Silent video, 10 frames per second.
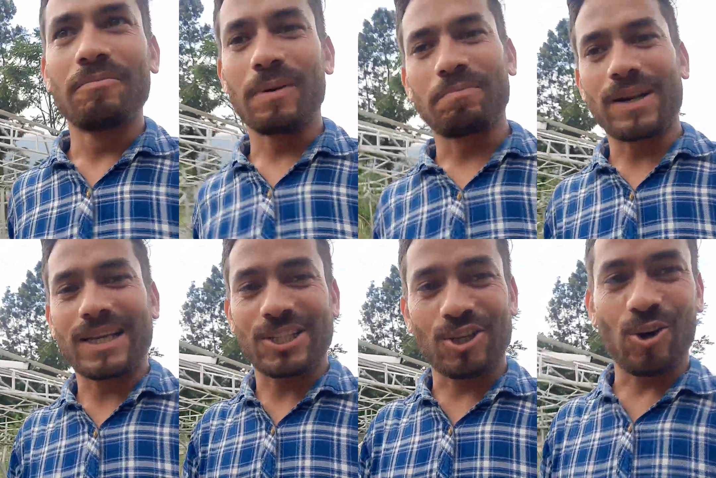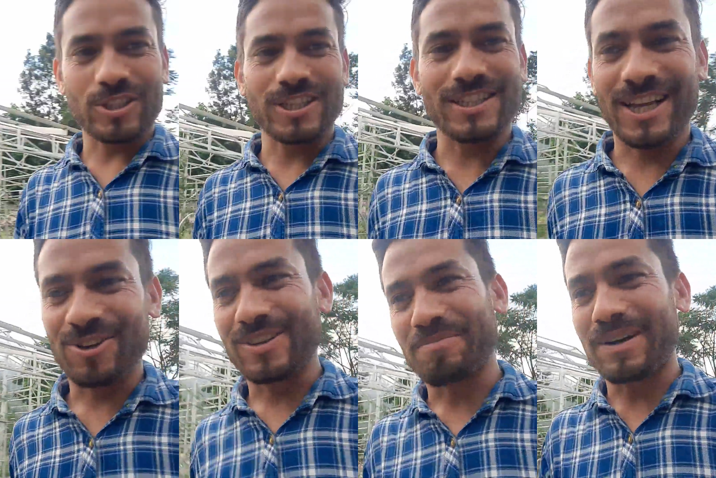पेपर किसी और चीज़ का ही
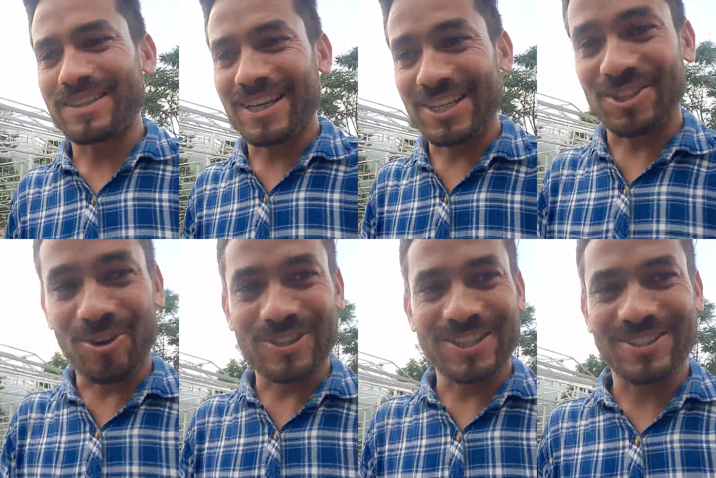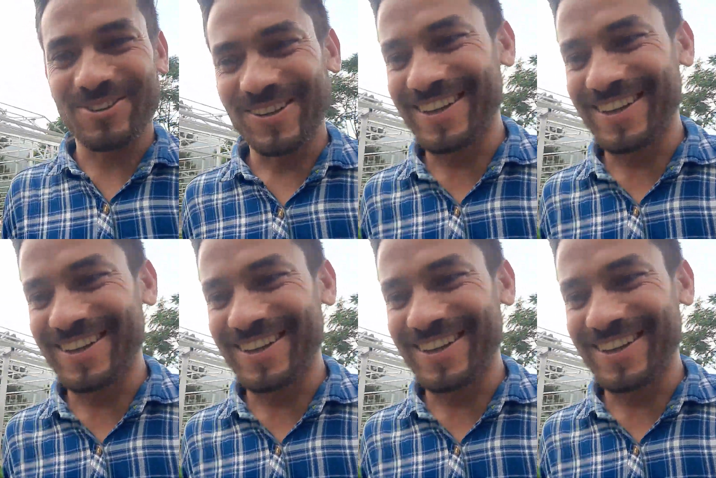होता पढ़ता किसी और चीज़ को